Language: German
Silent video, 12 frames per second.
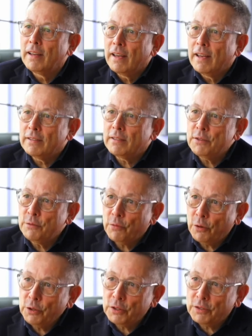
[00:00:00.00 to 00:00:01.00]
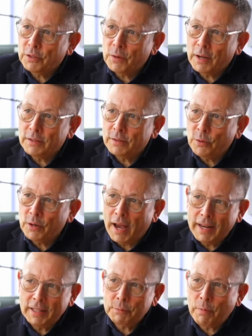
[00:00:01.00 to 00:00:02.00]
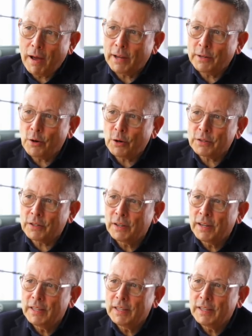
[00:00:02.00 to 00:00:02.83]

Es ist eine verrückte Situation, eigentlich paradox.